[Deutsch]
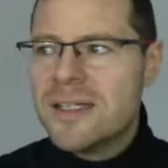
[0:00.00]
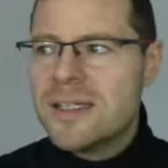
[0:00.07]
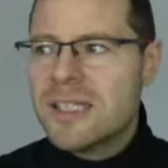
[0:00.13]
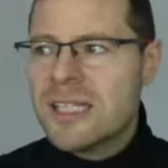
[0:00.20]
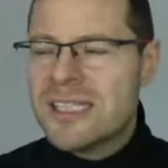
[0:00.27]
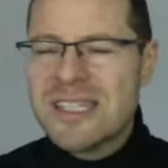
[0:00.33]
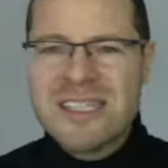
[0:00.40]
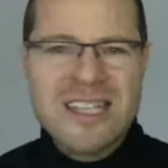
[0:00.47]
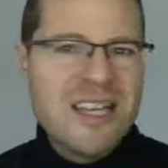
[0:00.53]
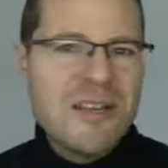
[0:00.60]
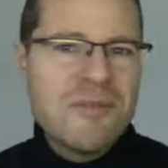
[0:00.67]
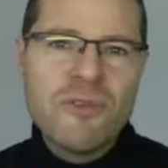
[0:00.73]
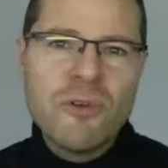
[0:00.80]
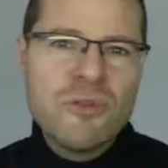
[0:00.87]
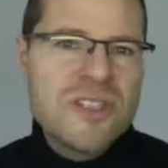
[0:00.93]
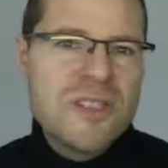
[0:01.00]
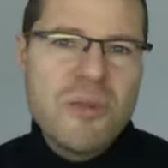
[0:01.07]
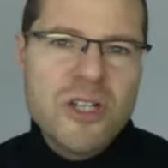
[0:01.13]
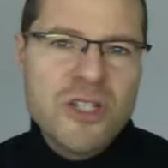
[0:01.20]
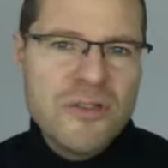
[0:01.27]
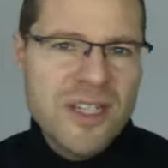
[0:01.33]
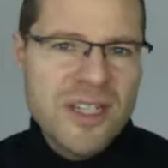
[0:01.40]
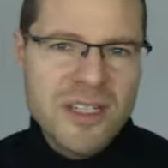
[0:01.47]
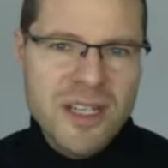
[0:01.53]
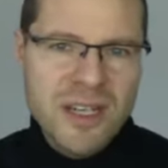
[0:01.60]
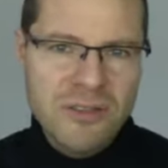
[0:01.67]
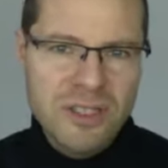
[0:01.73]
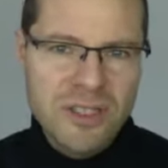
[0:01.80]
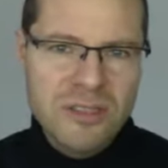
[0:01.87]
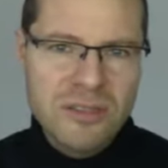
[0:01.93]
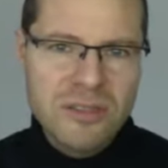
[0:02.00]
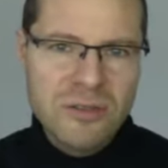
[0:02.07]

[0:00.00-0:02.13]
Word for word: dass das Leben für uns immer schwieriger wird.